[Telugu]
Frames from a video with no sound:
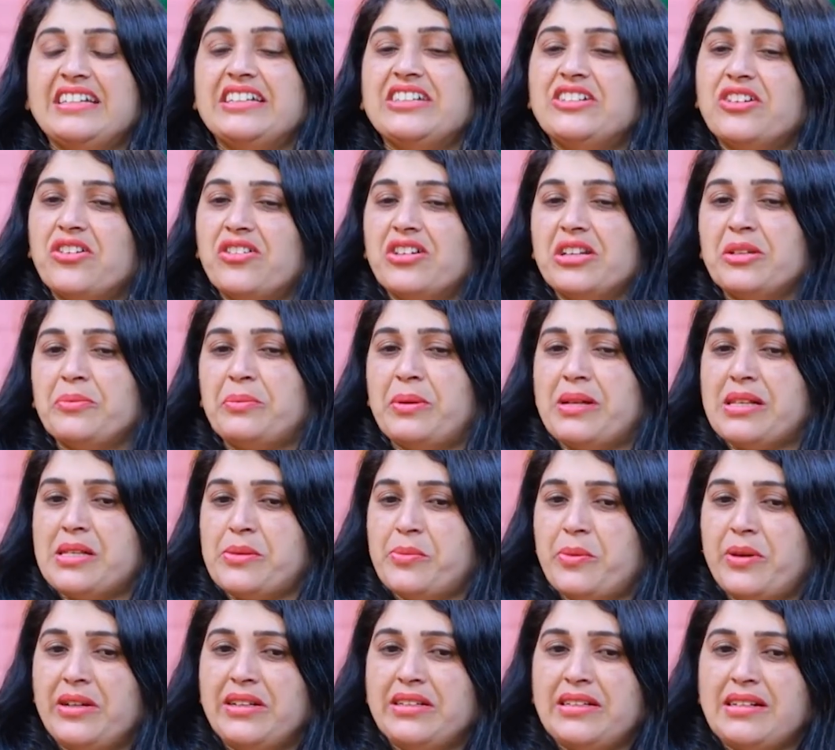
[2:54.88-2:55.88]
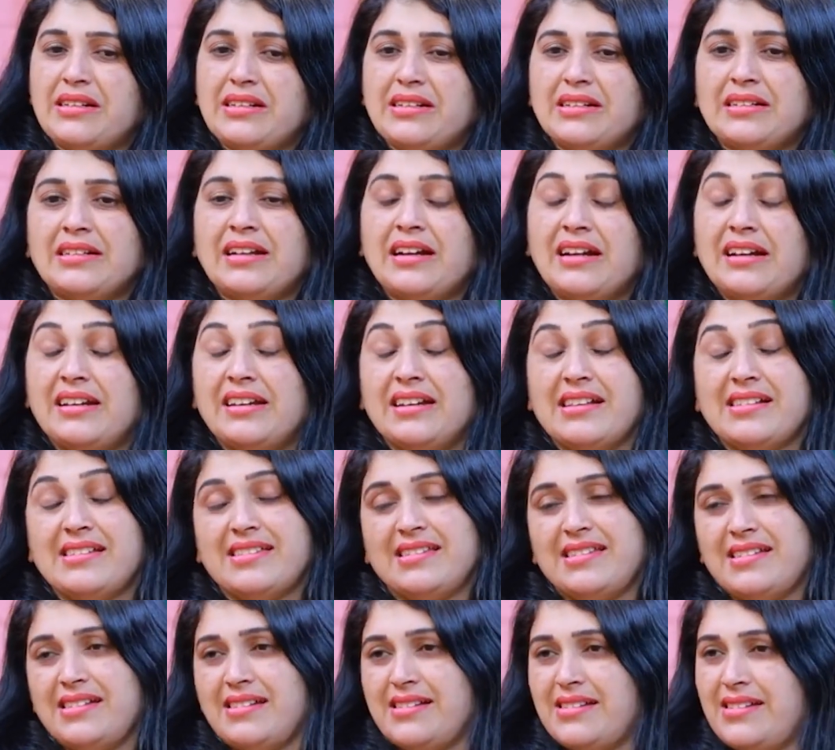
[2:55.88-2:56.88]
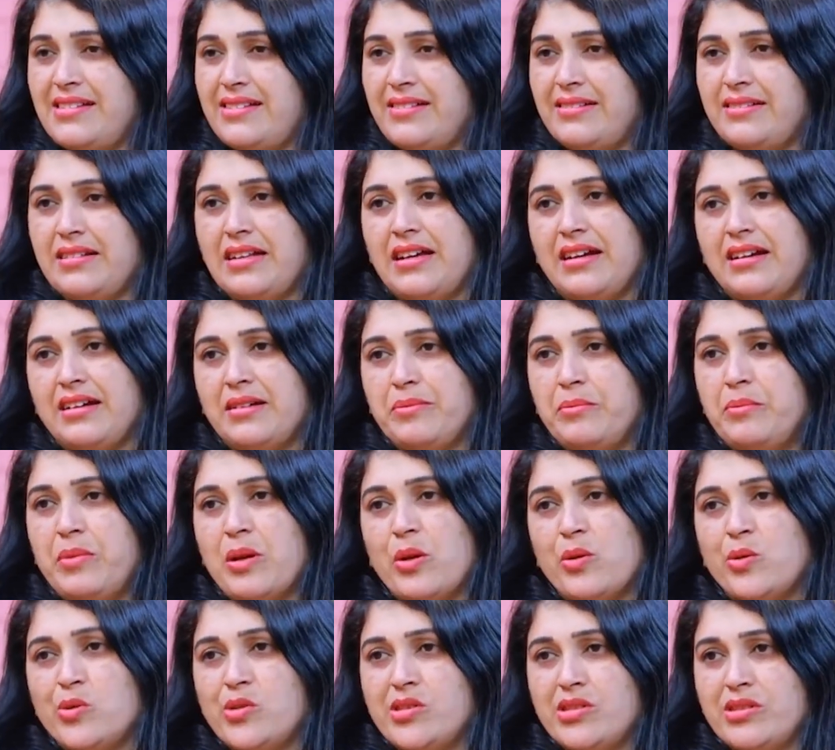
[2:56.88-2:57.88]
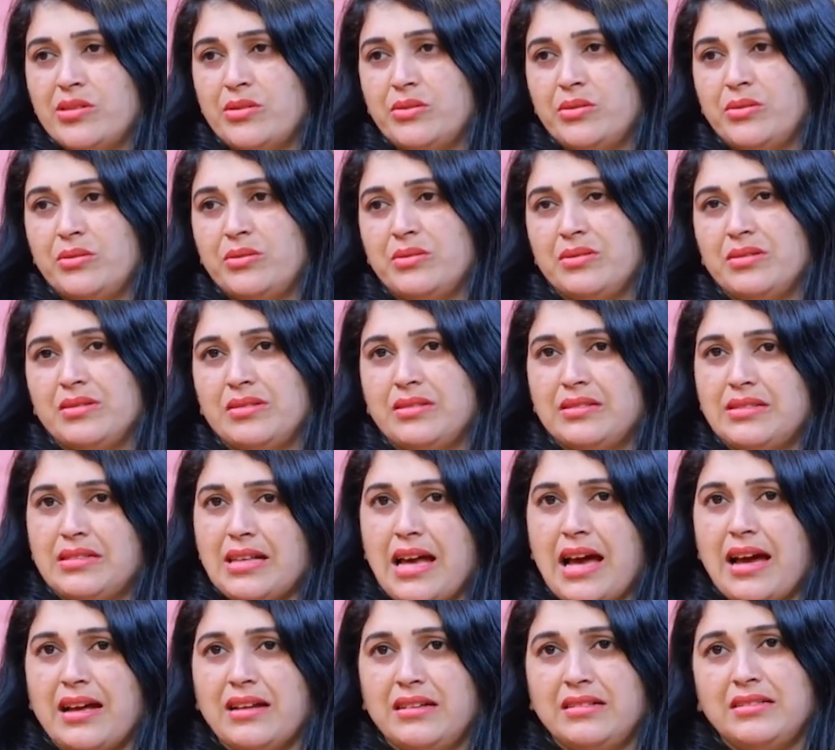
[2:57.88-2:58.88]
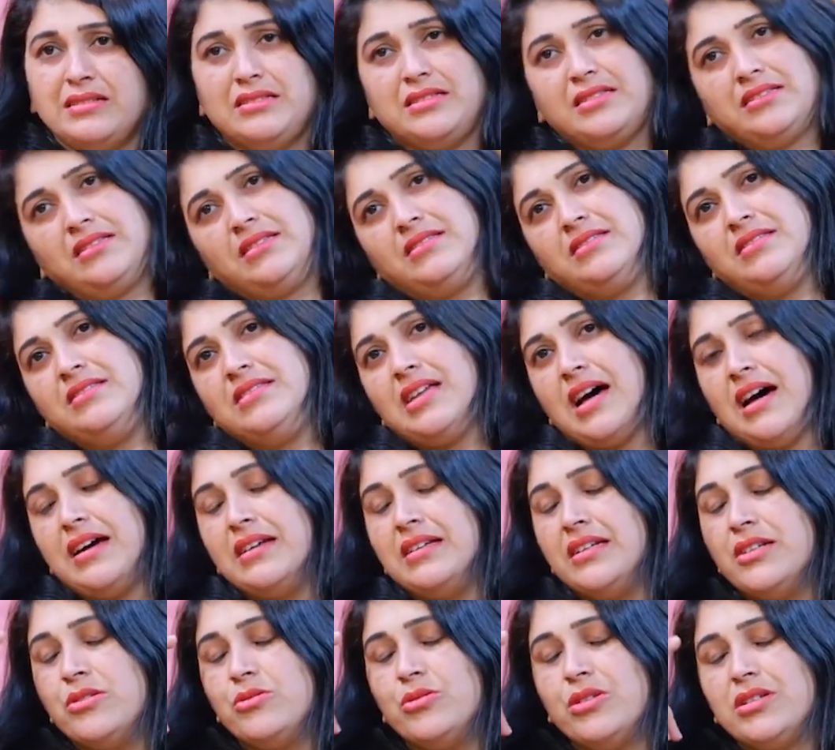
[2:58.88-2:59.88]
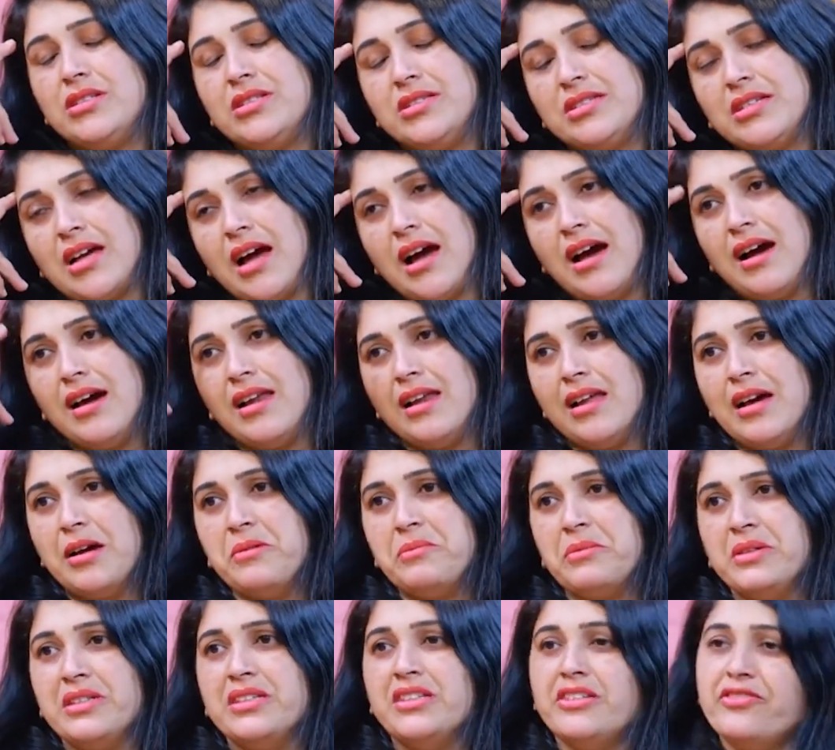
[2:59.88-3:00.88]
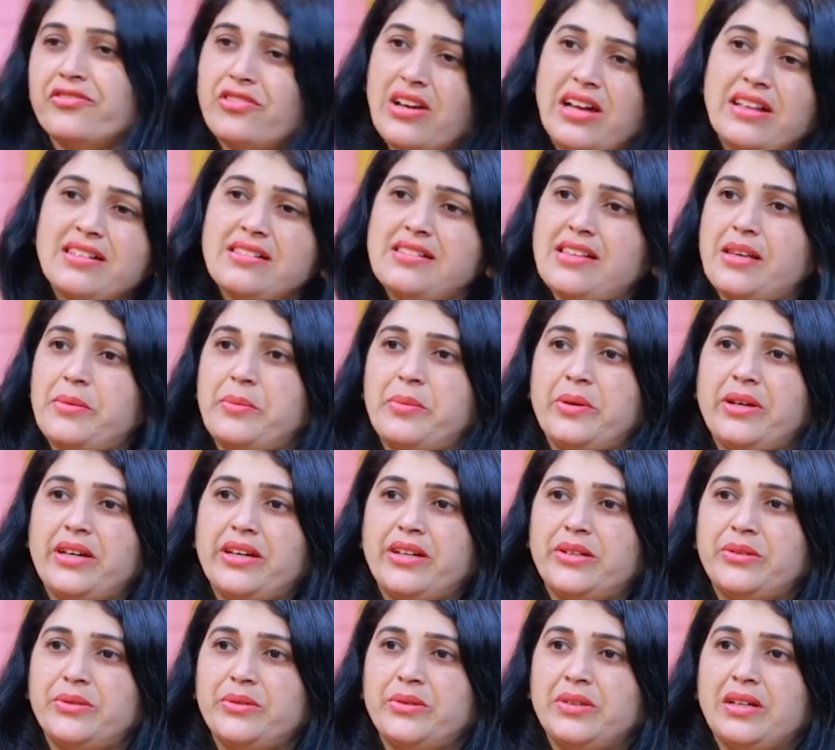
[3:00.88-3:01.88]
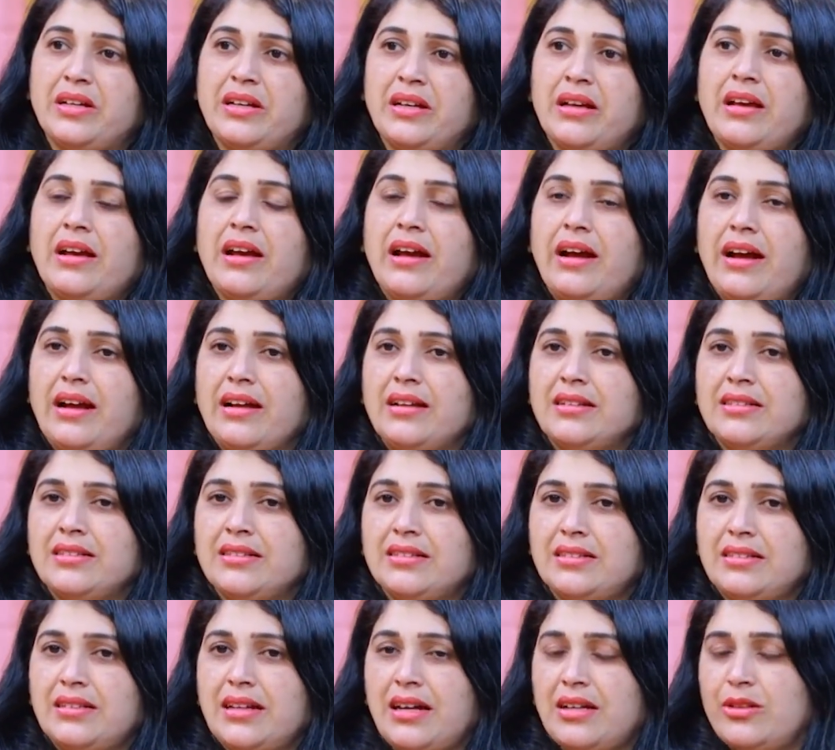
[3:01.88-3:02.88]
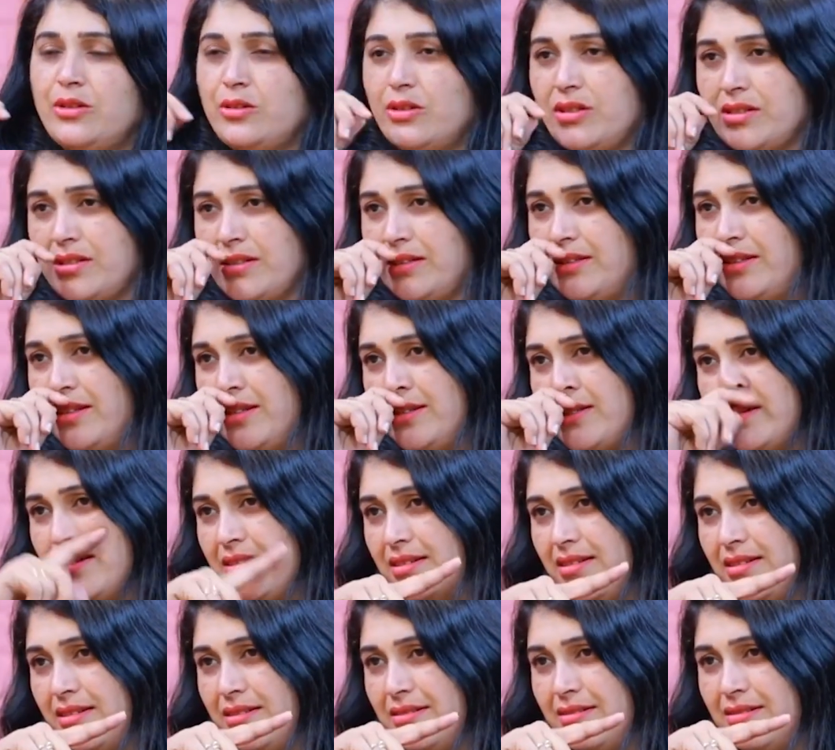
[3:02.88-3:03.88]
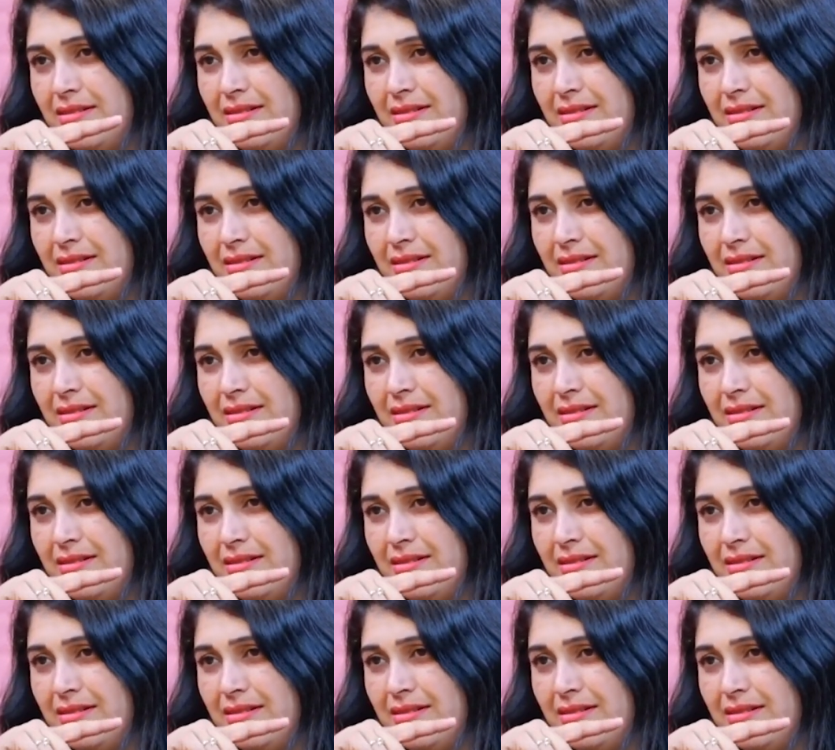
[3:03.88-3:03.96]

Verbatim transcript: అండ్ ఇంకొకటి ప్లస్ పాయింట్ అంటే నా డ్రెస్ సెన్స్ నా బ్లౌజ్ సాడ్ దానికి కూడా చాలా మంది ఫ్యాన్స్ అయిపోయారు అండ్ నాది ఒక సిగ్నేచర్